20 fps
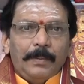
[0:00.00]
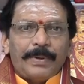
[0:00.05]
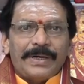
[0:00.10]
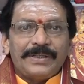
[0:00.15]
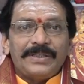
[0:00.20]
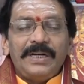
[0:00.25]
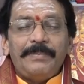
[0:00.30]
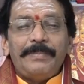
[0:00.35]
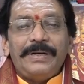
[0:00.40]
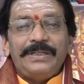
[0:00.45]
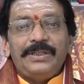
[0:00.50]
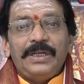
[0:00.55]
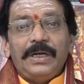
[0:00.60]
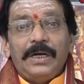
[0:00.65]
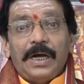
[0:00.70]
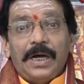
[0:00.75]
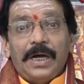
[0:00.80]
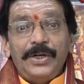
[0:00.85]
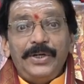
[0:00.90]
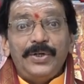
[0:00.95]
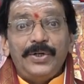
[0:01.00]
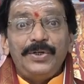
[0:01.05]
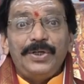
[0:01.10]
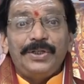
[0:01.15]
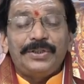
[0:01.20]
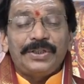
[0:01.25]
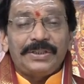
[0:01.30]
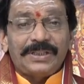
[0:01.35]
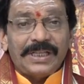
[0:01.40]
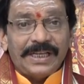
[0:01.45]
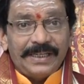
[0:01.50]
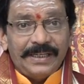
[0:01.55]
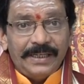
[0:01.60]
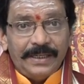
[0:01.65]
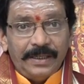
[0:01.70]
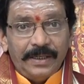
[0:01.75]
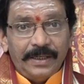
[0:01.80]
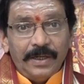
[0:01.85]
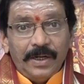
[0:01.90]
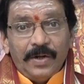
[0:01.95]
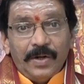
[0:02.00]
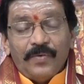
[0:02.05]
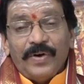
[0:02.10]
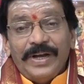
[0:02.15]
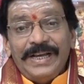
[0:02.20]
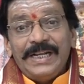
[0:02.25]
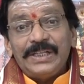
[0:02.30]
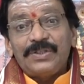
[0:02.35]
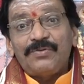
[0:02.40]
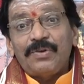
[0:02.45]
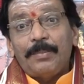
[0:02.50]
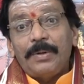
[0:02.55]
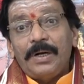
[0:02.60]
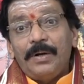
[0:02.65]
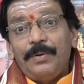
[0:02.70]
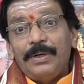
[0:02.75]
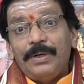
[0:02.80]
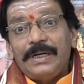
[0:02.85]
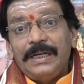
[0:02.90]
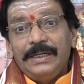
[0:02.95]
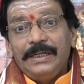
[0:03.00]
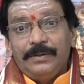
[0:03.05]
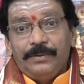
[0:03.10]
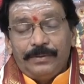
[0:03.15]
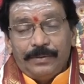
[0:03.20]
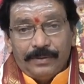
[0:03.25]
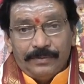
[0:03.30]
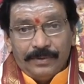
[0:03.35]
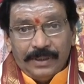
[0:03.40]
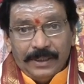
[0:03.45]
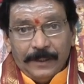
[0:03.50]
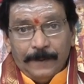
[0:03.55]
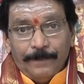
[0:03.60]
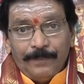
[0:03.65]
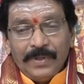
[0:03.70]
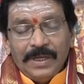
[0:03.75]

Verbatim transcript: ప్రజల మధ్య అన్యోన్యత తగ్గి వైరస్ స్వభావం కలిగి ఉంటుంది